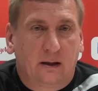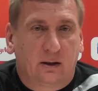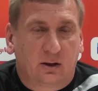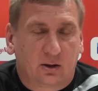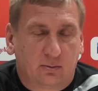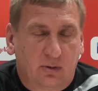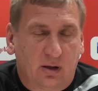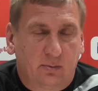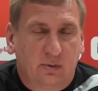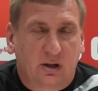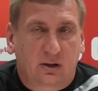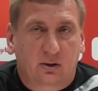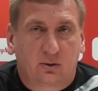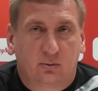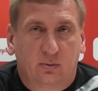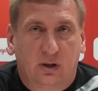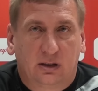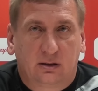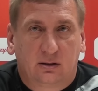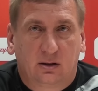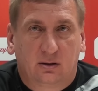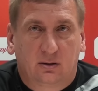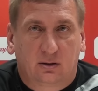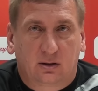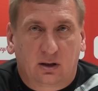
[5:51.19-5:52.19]
to mamy
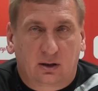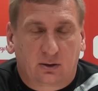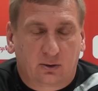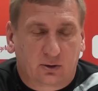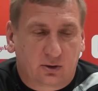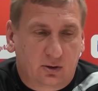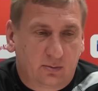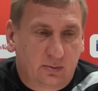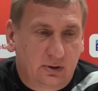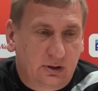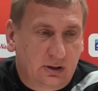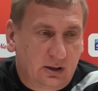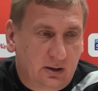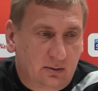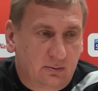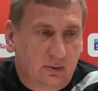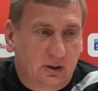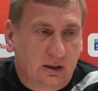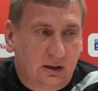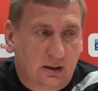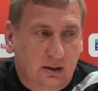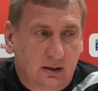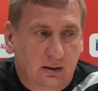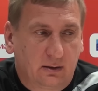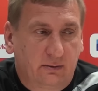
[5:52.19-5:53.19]
argumenty do tego, żeby się
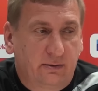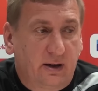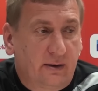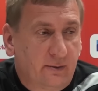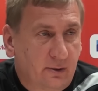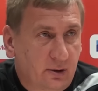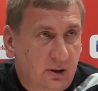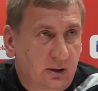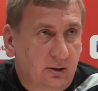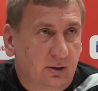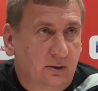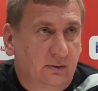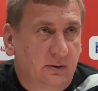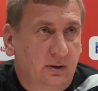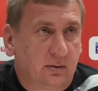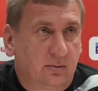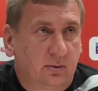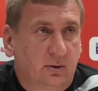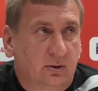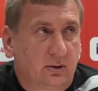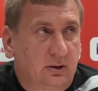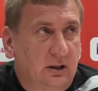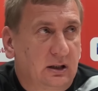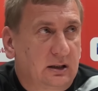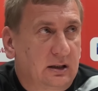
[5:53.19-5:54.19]
faworytowi,
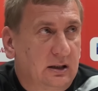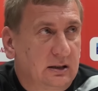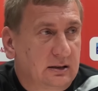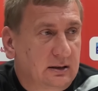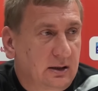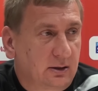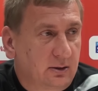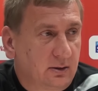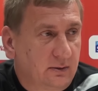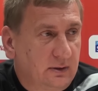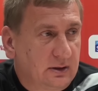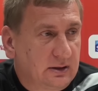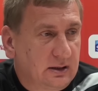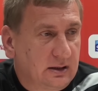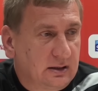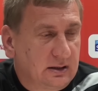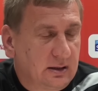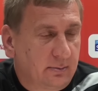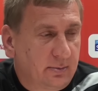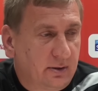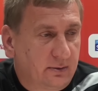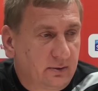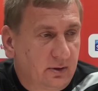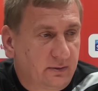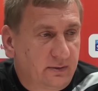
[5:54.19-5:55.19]
bo GKS Katowice jest
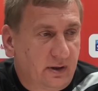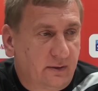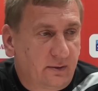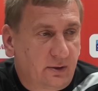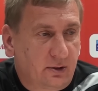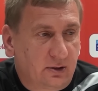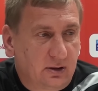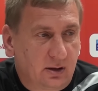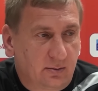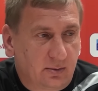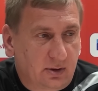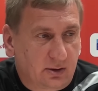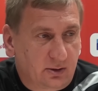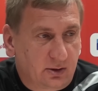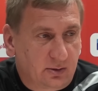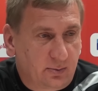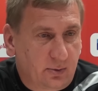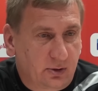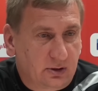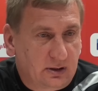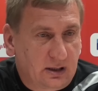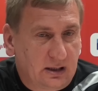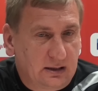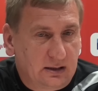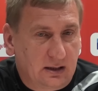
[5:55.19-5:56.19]
na pewno faworytem tego
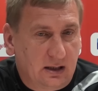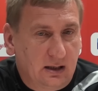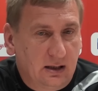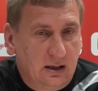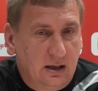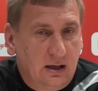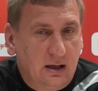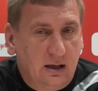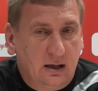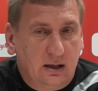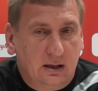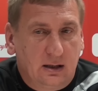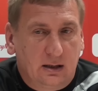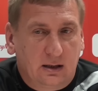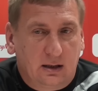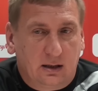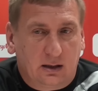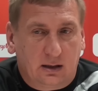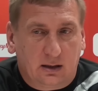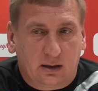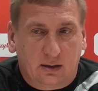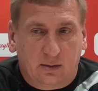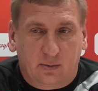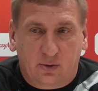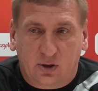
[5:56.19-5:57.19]
spotkania,
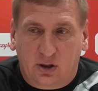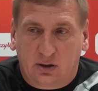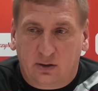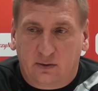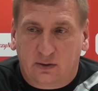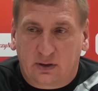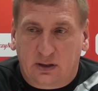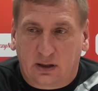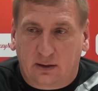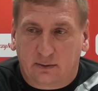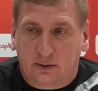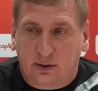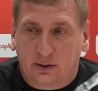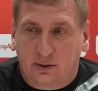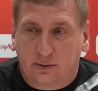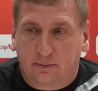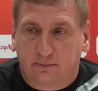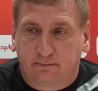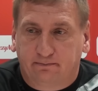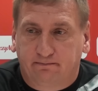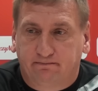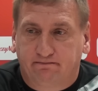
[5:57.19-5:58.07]
przeciwstawić.